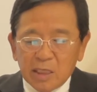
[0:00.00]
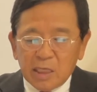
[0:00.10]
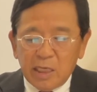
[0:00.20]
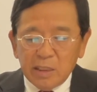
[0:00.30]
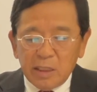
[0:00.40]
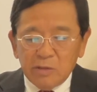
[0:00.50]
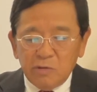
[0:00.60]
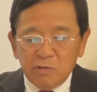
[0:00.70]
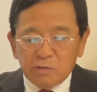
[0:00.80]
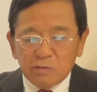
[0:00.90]
海外協
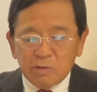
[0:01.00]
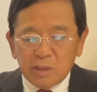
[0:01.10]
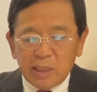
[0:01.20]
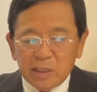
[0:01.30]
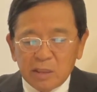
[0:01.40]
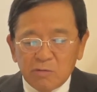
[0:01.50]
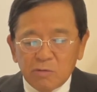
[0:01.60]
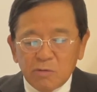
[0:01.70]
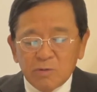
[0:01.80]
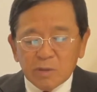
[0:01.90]
力 JICA など
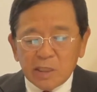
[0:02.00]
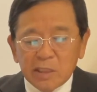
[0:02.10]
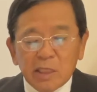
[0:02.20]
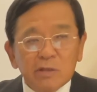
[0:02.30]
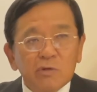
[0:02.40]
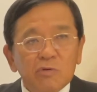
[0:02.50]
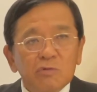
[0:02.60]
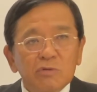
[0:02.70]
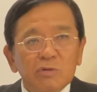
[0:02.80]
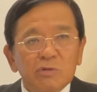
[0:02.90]
の海外協
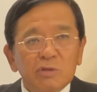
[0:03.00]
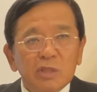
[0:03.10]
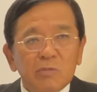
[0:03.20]
力について